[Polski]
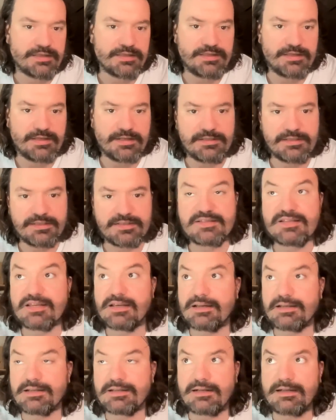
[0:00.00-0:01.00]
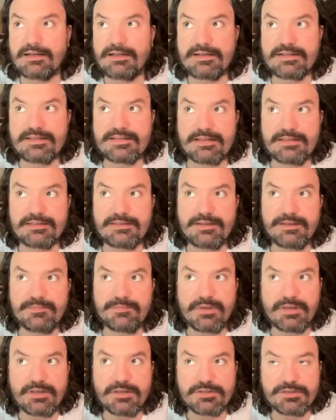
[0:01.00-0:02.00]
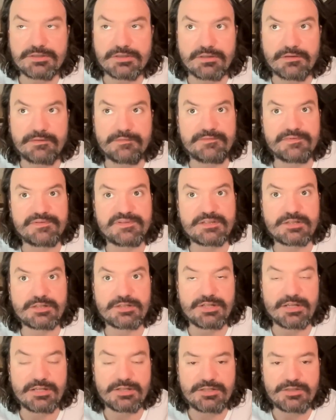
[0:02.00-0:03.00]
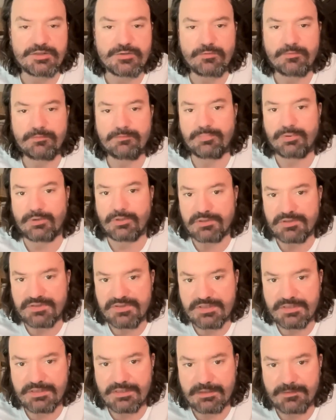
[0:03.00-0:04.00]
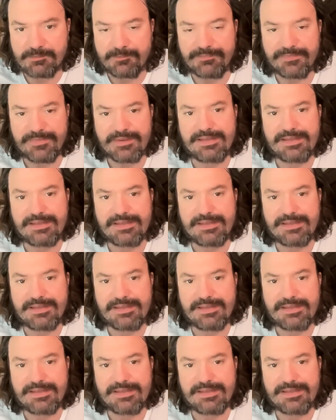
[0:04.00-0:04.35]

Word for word: jak car Aleksander I wskrzesił Polskę.